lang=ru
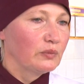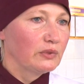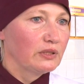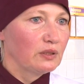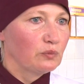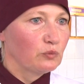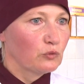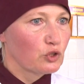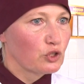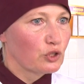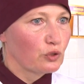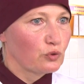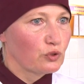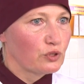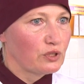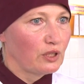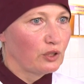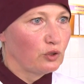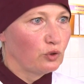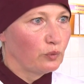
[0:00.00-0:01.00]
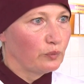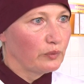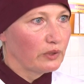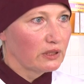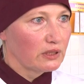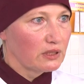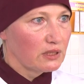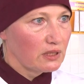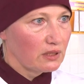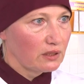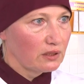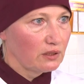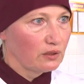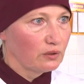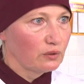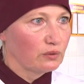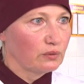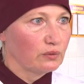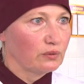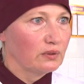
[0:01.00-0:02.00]
мы немножко узнаем их
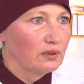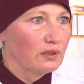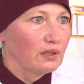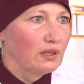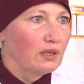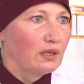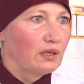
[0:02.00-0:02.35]
технику,